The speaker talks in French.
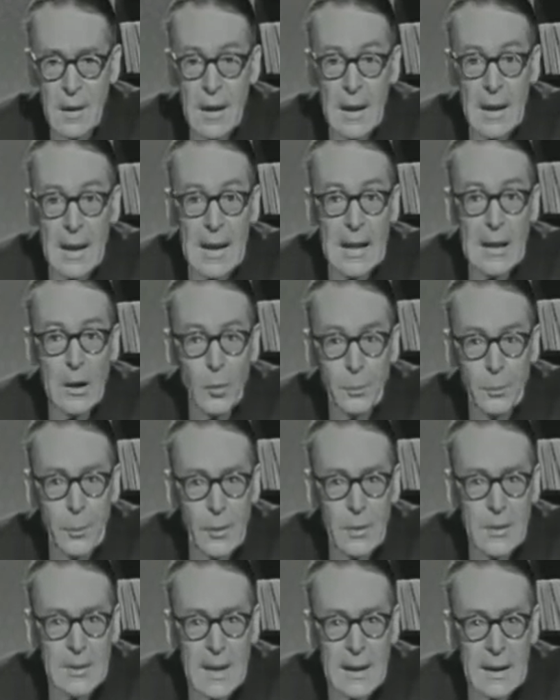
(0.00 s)
Et il
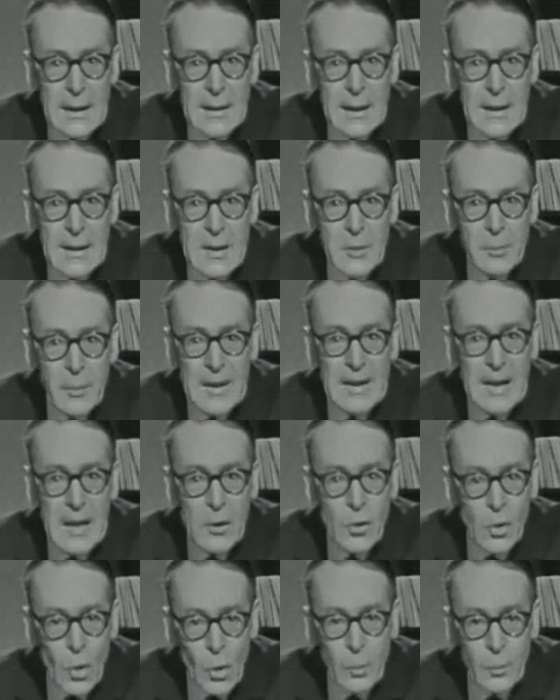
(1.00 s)
oppose à l'état d'esprit
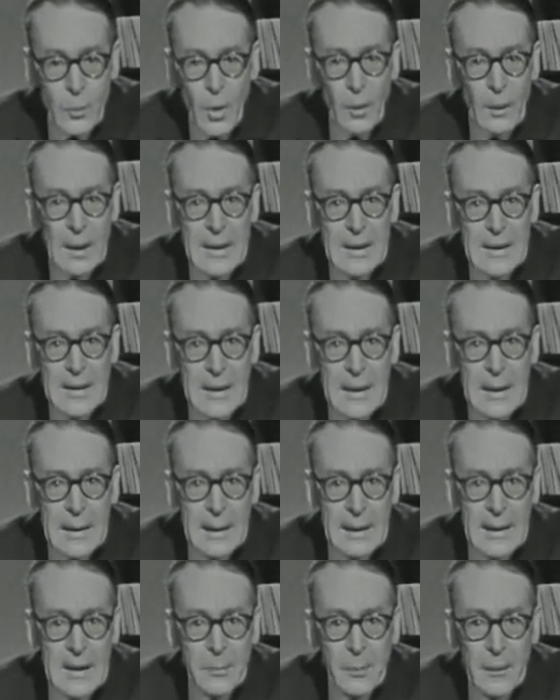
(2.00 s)
des troupes coalisées l'état
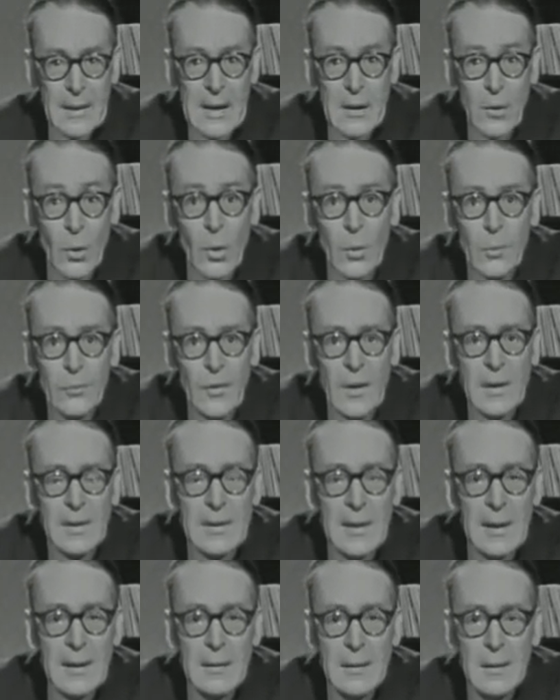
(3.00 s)
d'esprit des troupes
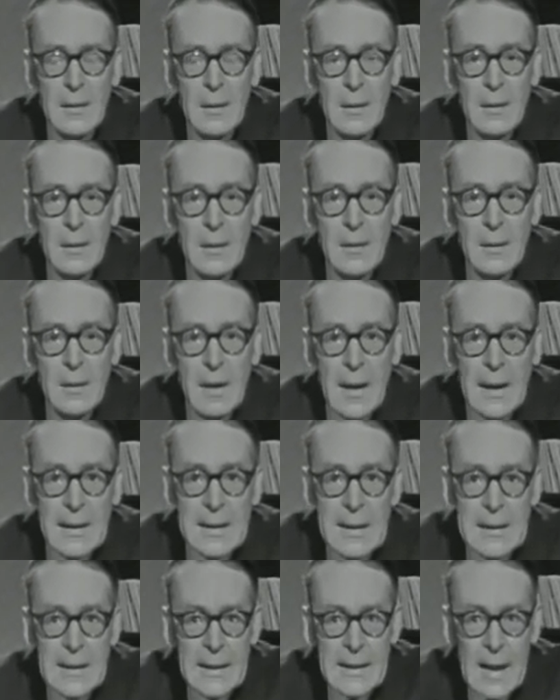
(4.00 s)
françaises. Et
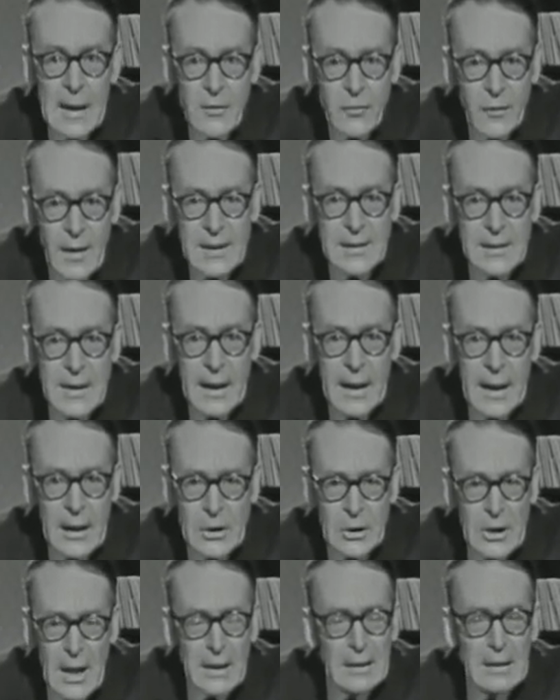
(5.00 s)
c'est cet adversaire
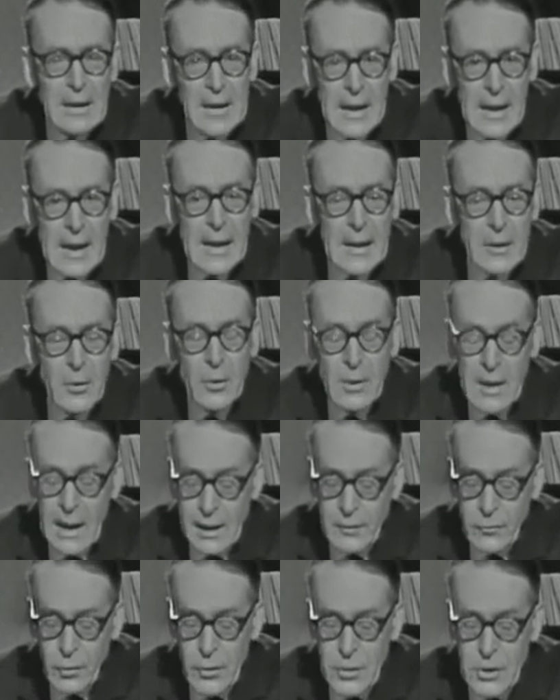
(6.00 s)
acharné et haineux de la
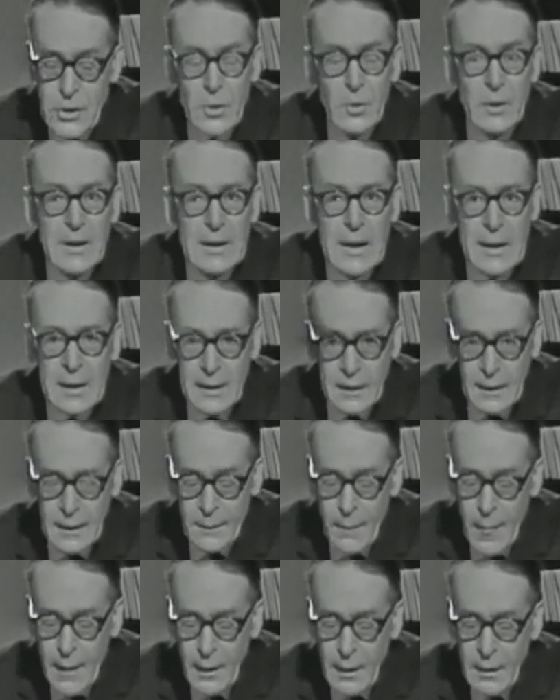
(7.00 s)
Révolution qui écrit
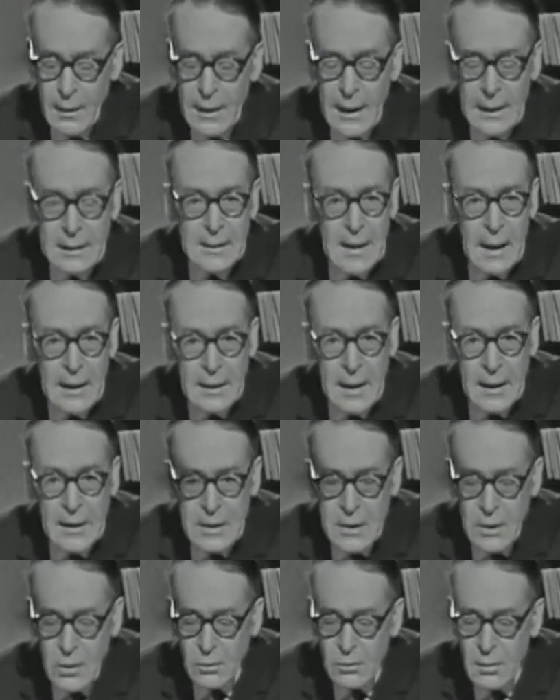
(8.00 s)

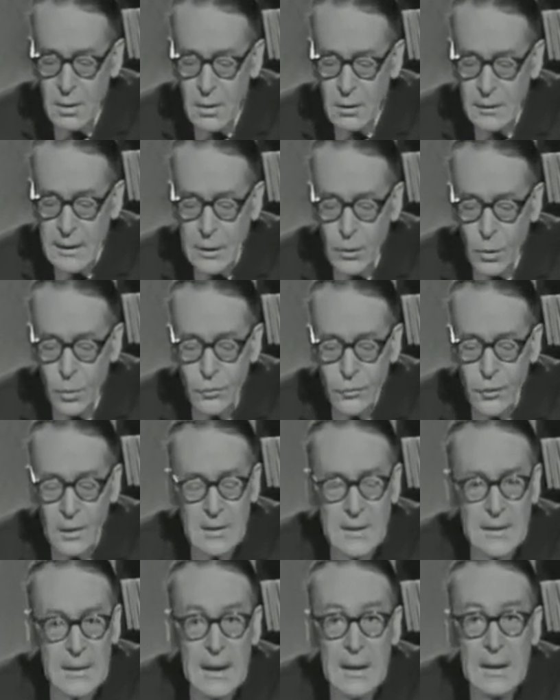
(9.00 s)
l'exaltation des troupes
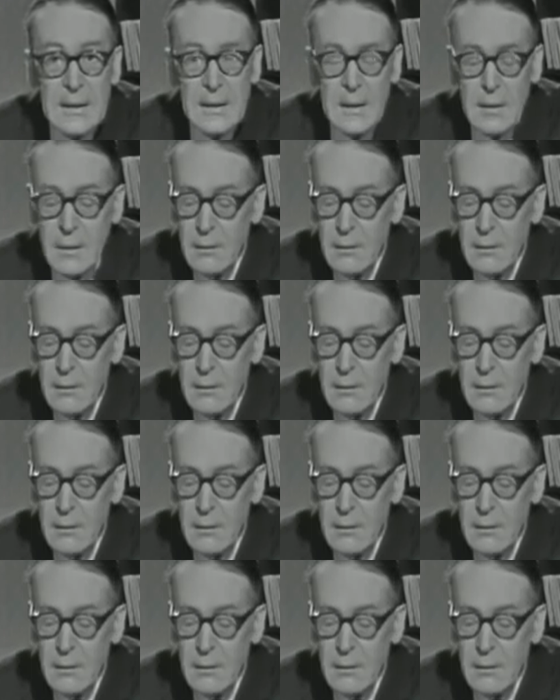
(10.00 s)
françaises